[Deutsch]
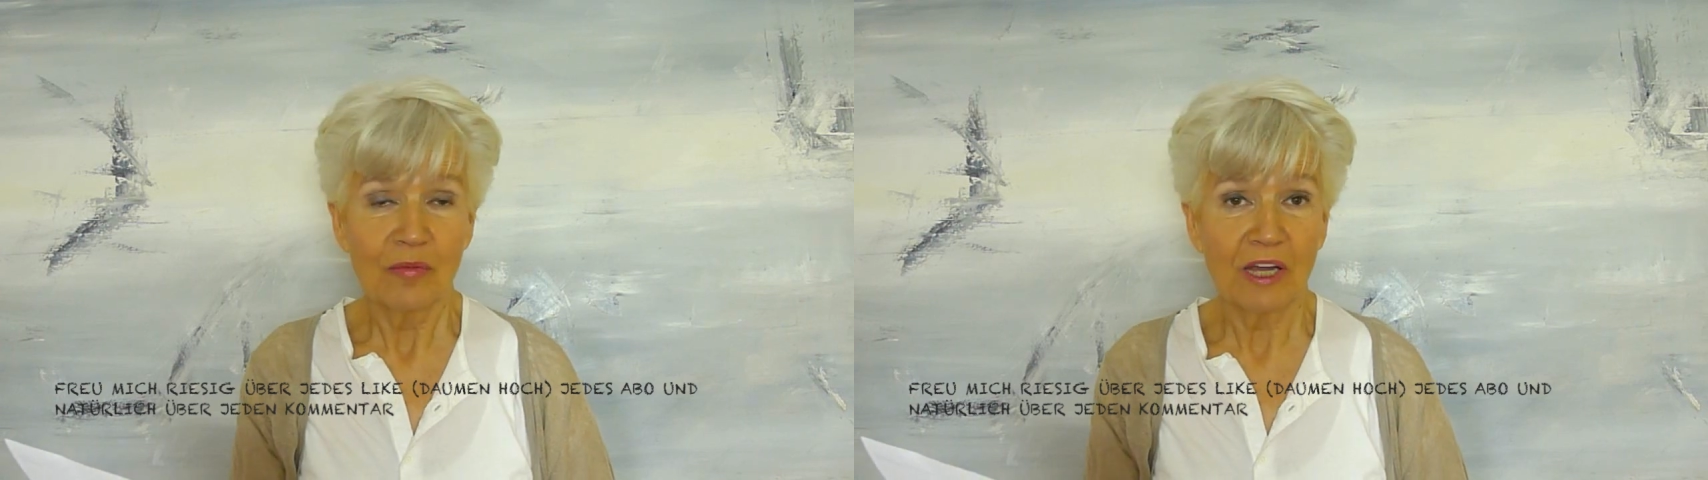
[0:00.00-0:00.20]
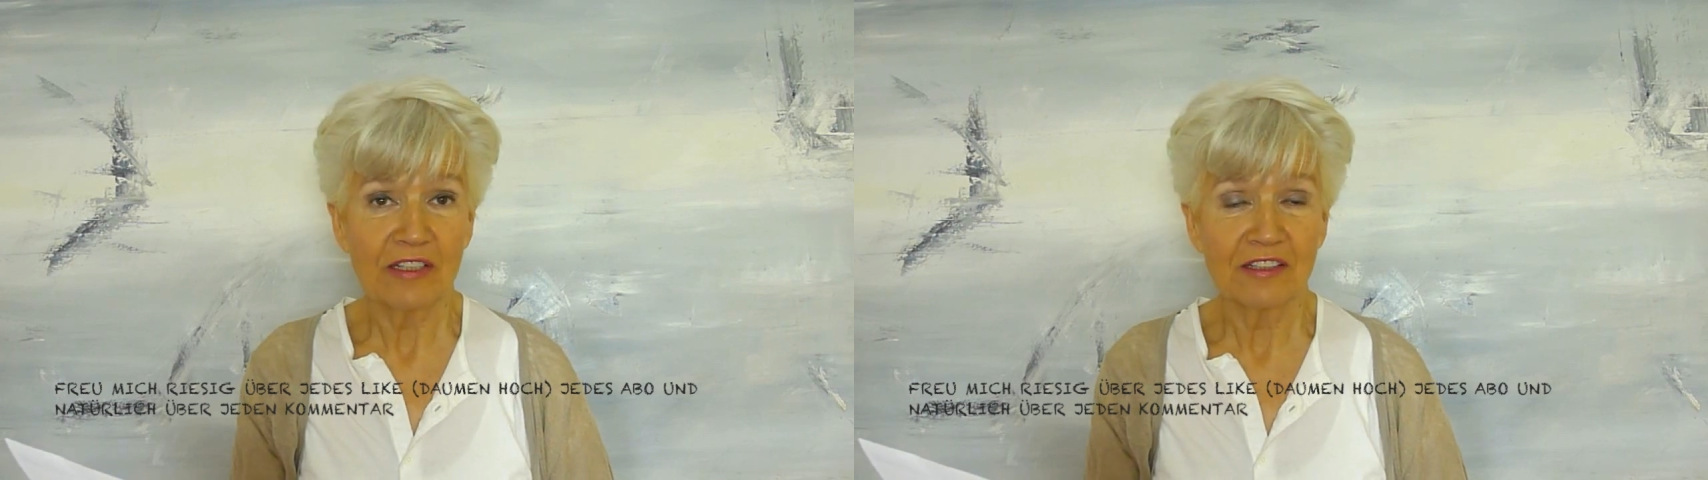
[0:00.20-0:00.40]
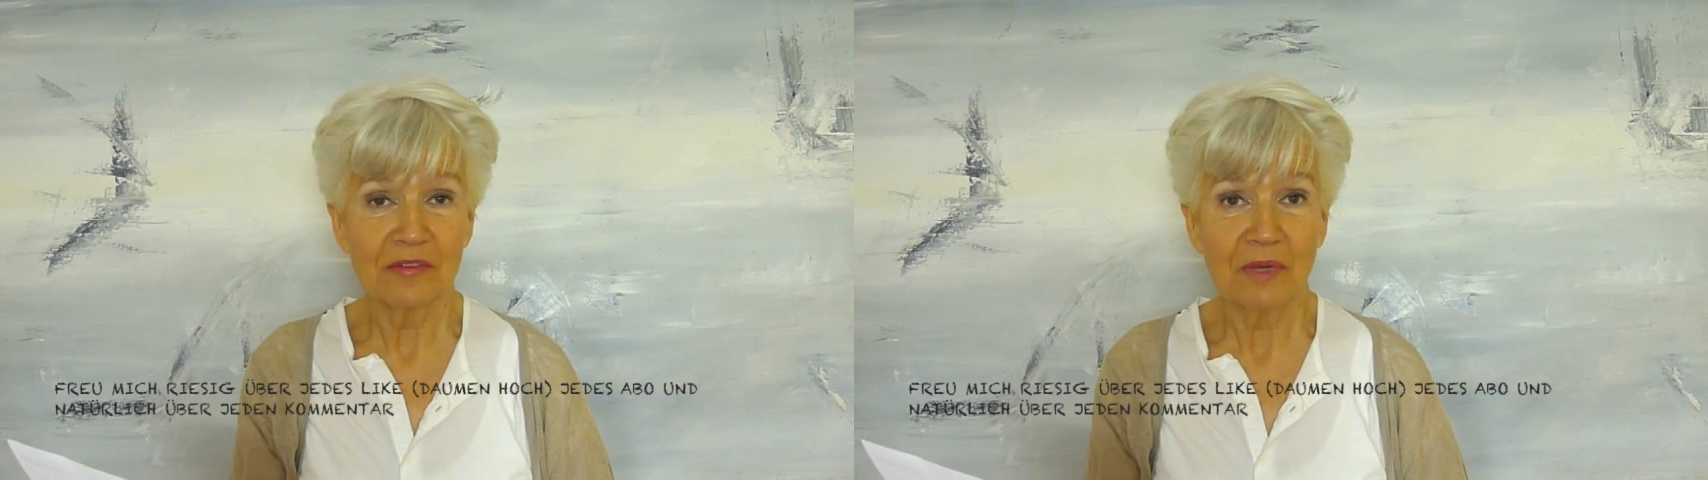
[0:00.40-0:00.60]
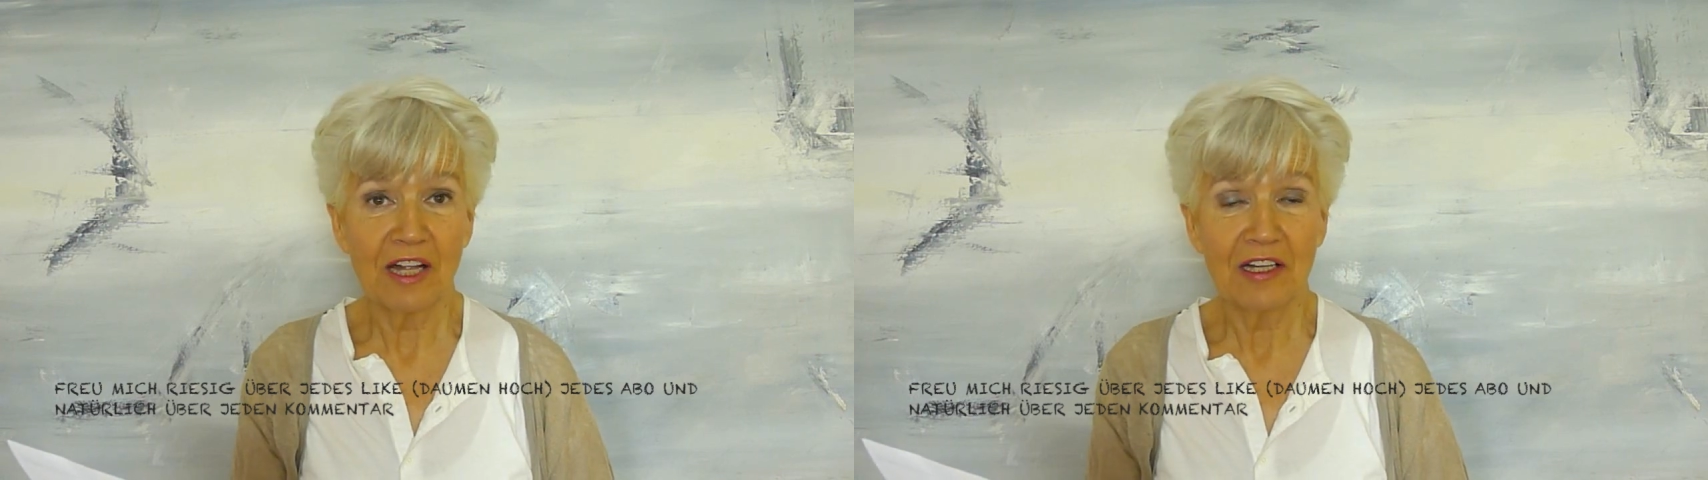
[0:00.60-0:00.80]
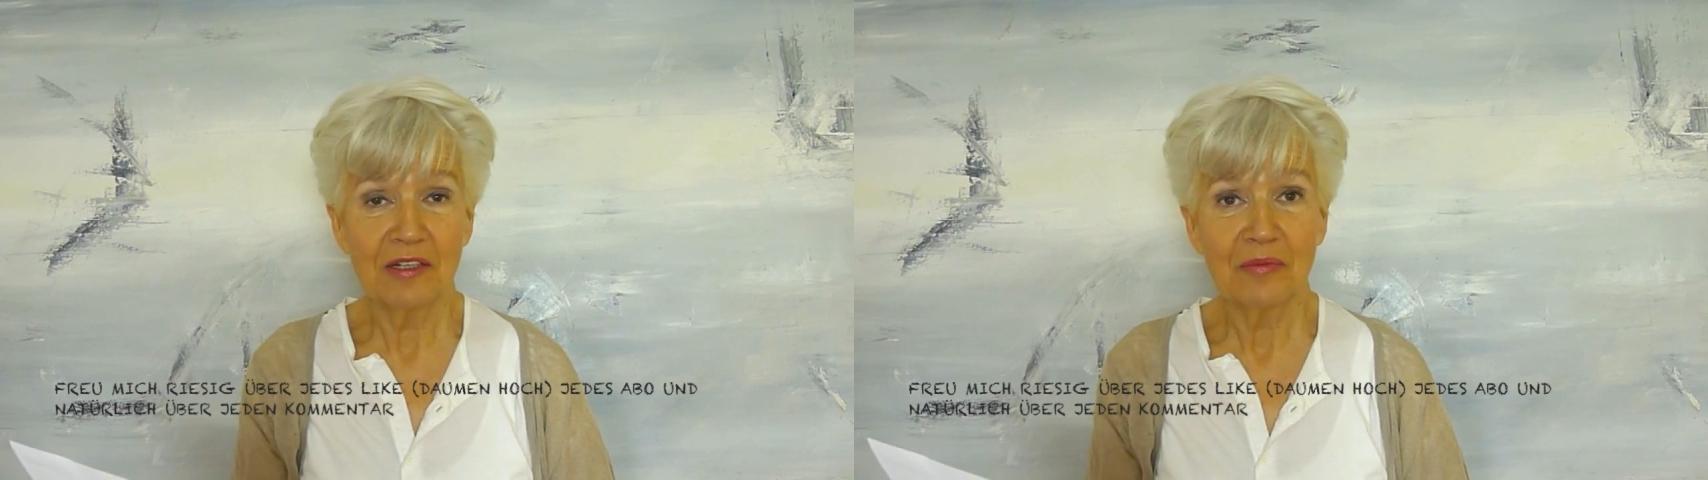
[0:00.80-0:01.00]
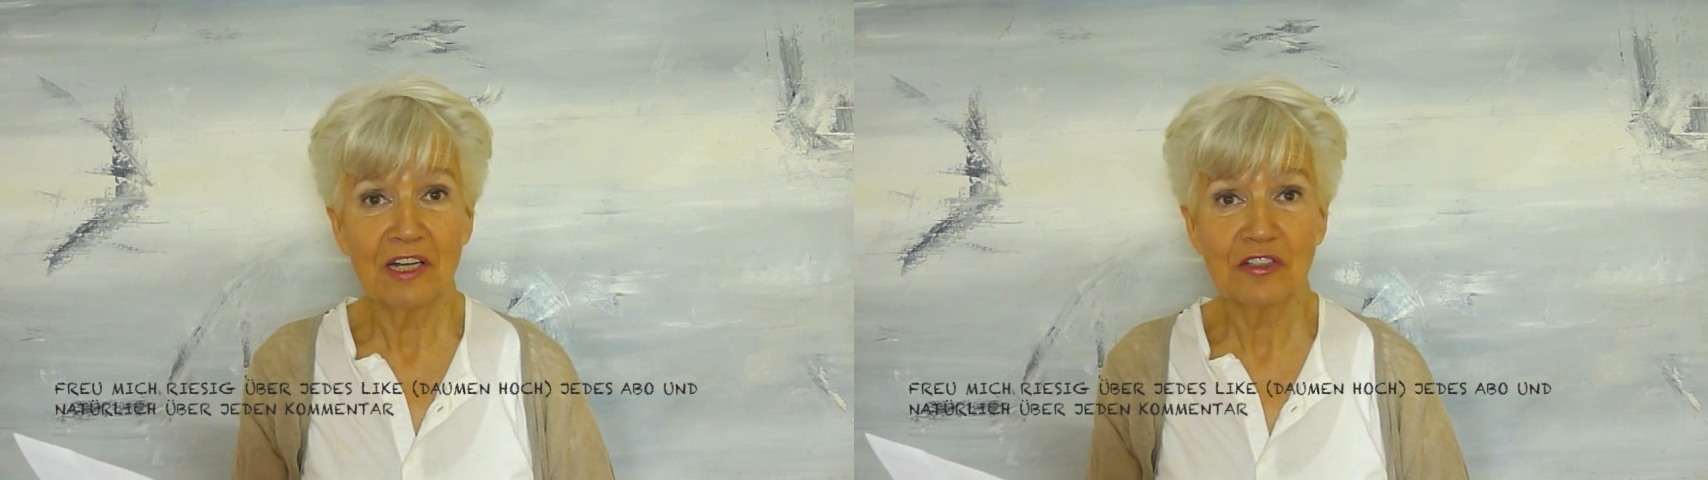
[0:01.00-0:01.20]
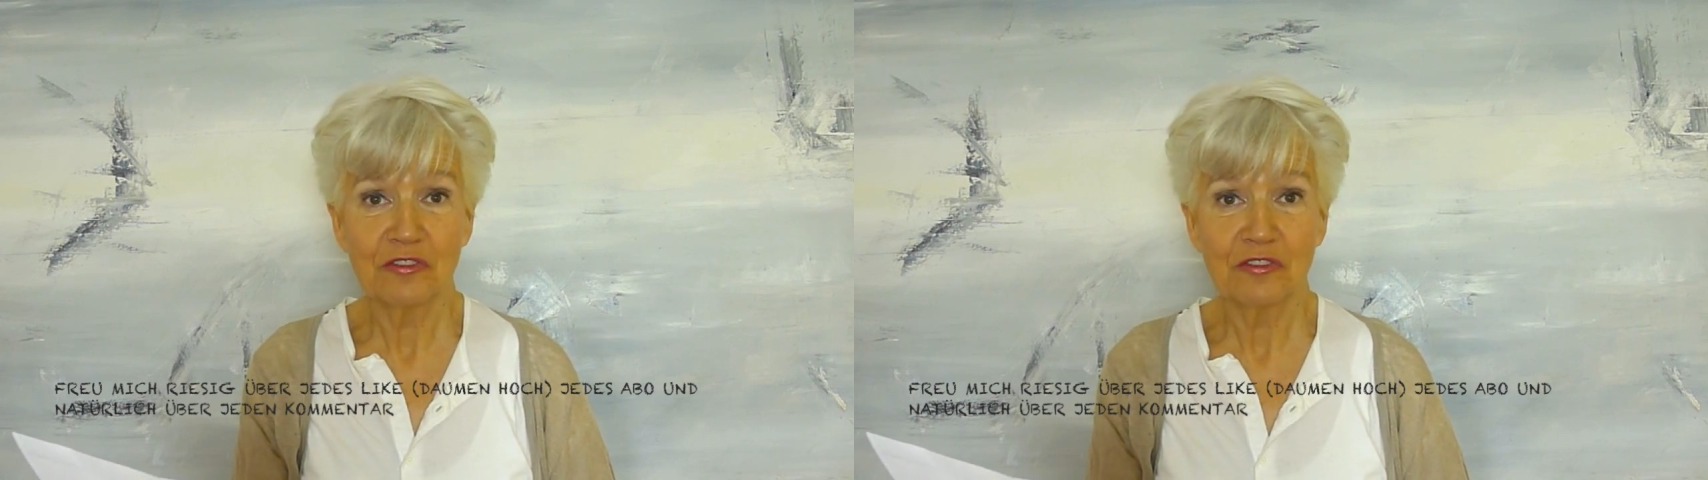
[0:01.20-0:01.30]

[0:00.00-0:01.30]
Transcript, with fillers: Manchmal macht